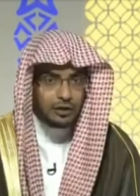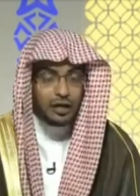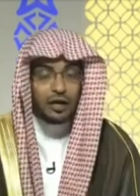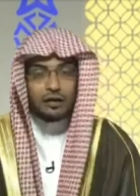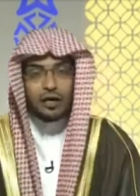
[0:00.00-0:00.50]

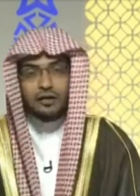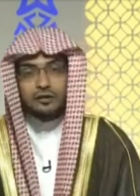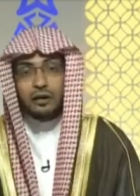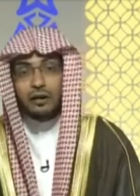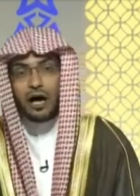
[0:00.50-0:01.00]

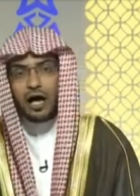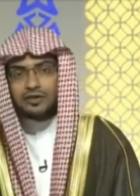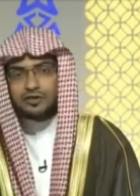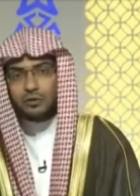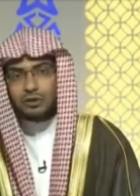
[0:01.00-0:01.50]
ليلقين الله
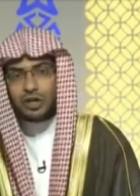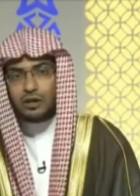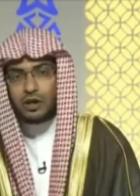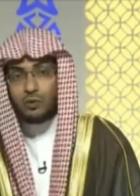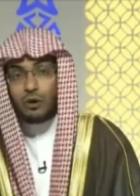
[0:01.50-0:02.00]
عز
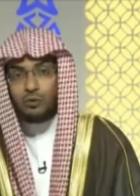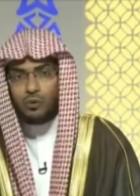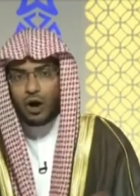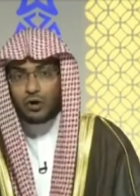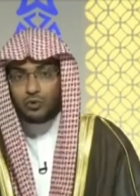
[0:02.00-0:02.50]
وجل
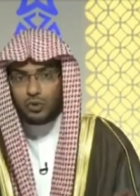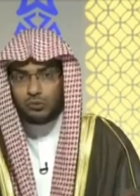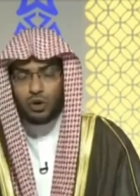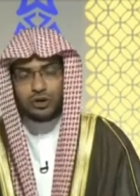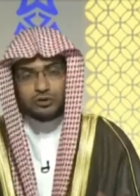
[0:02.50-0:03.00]
وهو عنه
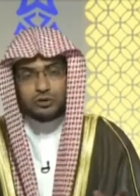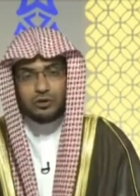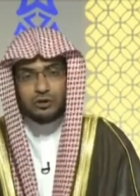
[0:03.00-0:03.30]
معرض